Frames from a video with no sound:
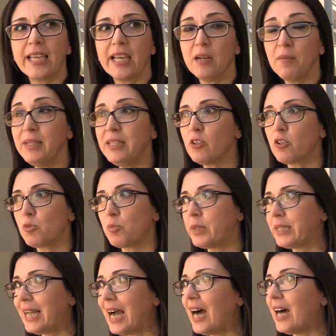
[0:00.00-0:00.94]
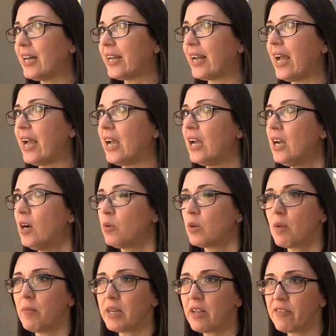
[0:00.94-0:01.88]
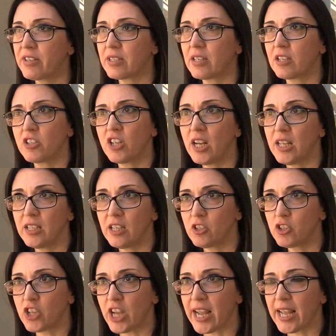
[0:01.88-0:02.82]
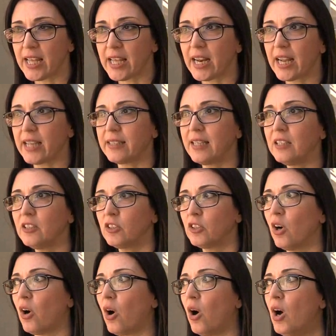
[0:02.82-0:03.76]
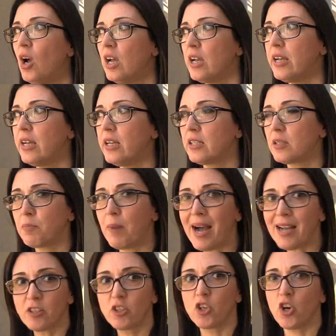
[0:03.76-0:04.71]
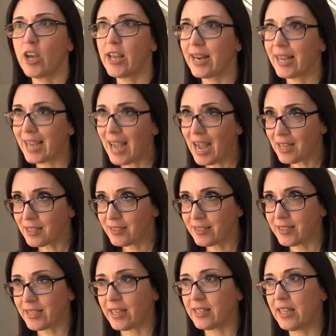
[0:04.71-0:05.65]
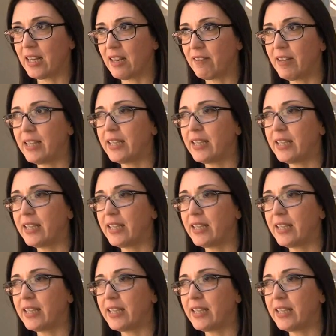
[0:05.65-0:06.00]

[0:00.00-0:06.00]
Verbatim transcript: chiaramente ospitare una manifestazione del genere, dando eh, spazio ai ragazzi delle